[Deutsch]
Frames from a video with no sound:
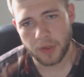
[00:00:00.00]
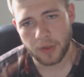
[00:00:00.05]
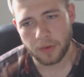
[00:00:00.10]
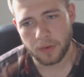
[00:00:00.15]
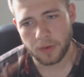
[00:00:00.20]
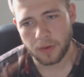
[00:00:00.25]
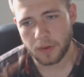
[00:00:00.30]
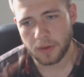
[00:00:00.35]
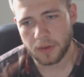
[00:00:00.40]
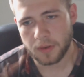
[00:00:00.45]

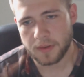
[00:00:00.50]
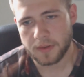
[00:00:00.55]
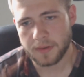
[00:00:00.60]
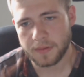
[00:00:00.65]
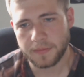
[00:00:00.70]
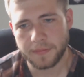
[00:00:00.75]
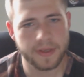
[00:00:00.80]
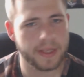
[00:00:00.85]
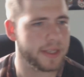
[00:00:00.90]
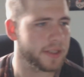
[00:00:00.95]
Und
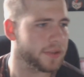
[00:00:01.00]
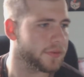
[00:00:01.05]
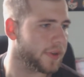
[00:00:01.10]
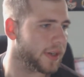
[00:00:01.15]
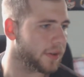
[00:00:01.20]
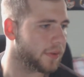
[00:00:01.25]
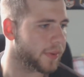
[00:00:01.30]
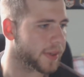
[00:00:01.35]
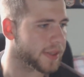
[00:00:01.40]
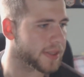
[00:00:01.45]
vielleicht
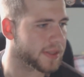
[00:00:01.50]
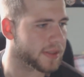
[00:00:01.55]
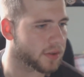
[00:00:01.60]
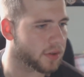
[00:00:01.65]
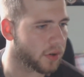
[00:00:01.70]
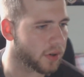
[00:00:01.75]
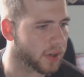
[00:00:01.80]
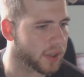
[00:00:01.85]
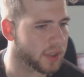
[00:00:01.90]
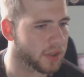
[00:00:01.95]
Dragon Quest
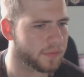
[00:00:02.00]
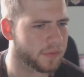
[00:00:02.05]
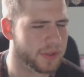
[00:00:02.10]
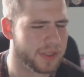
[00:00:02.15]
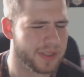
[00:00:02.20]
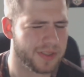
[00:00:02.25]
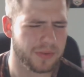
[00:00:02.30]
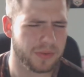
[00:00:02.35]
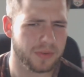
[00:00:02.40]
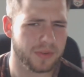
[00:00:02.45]
9, obwohl
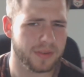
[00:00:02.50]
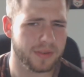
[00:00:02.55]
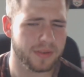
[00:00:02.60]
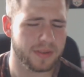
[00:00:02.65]
es so ein,